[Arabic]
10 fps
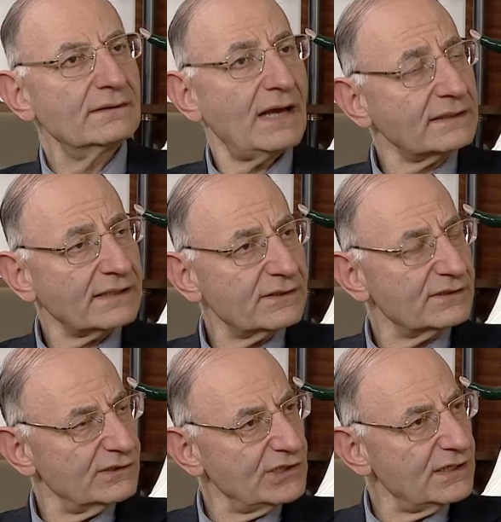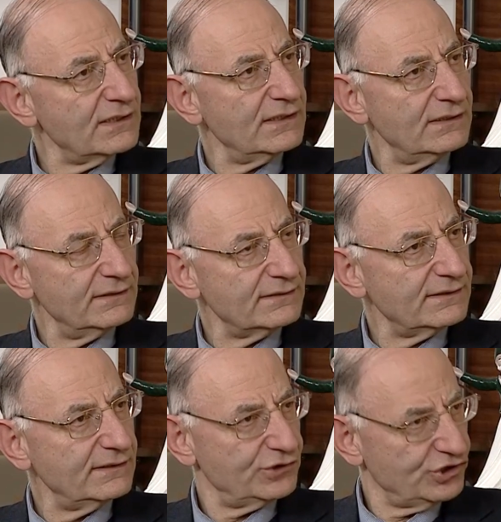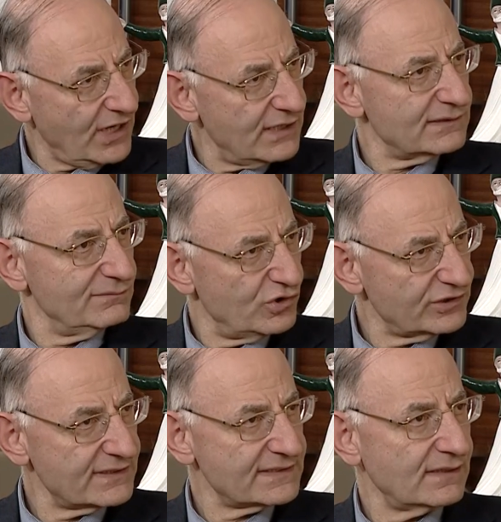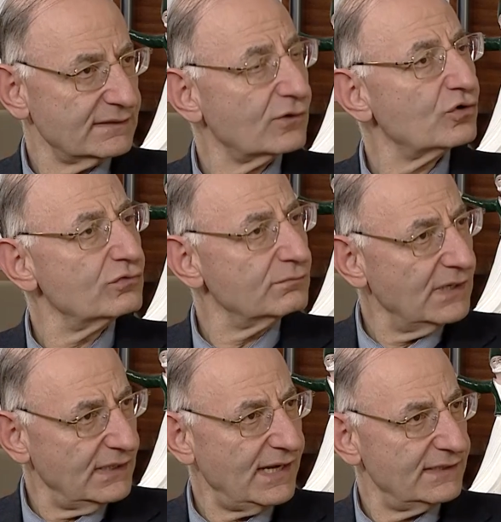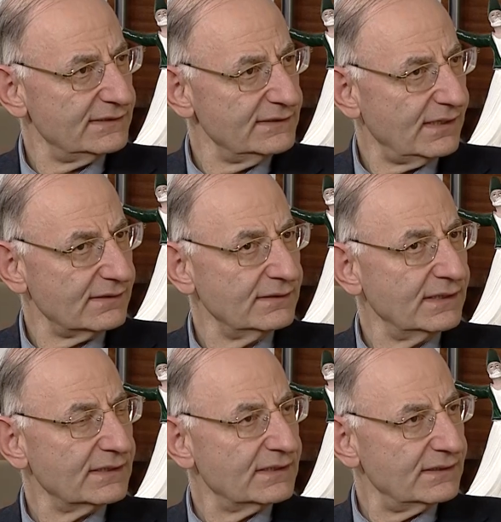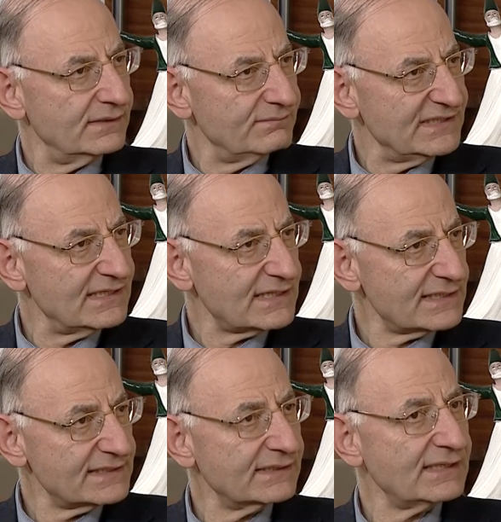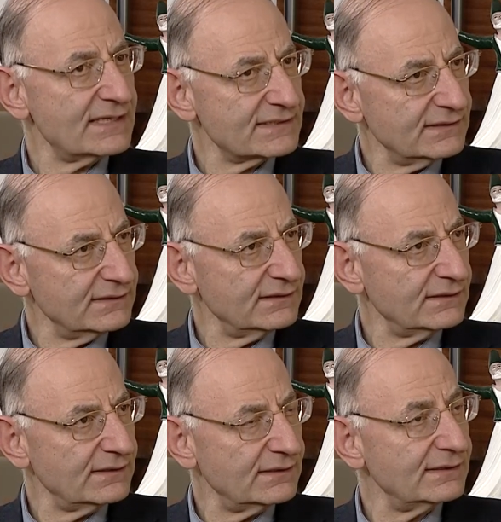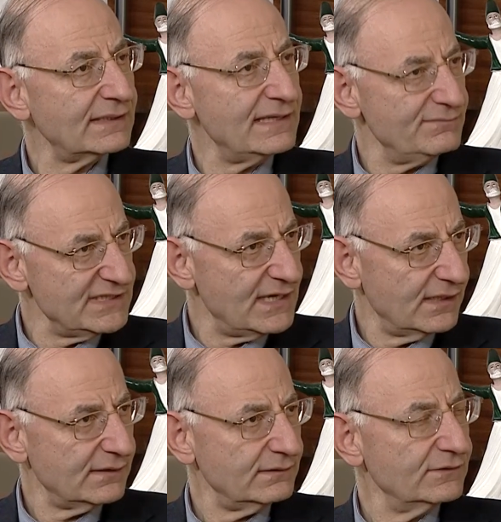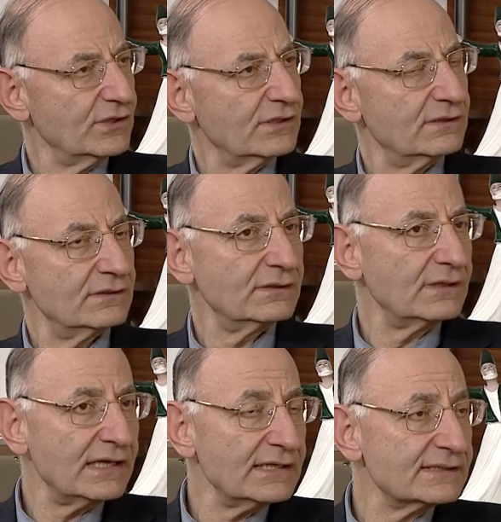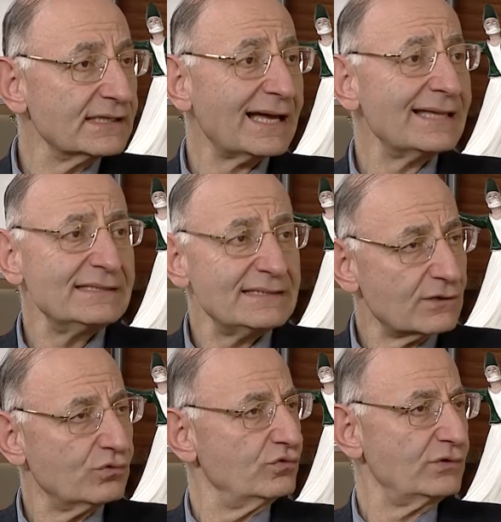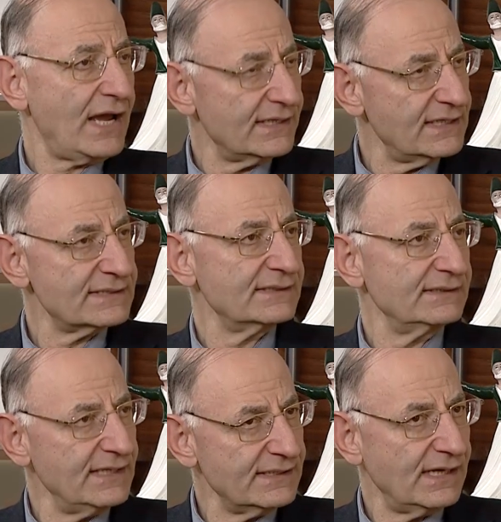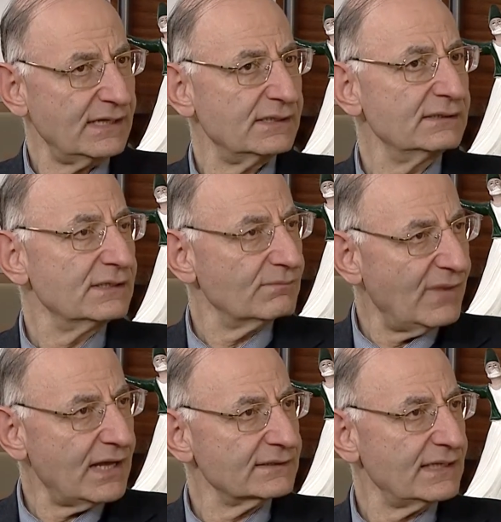اعتقد ان الجهات المختصه تقوم حاليا بدراسه هذه المياه آه، التي قد يكون حدث إليها تمام. بعض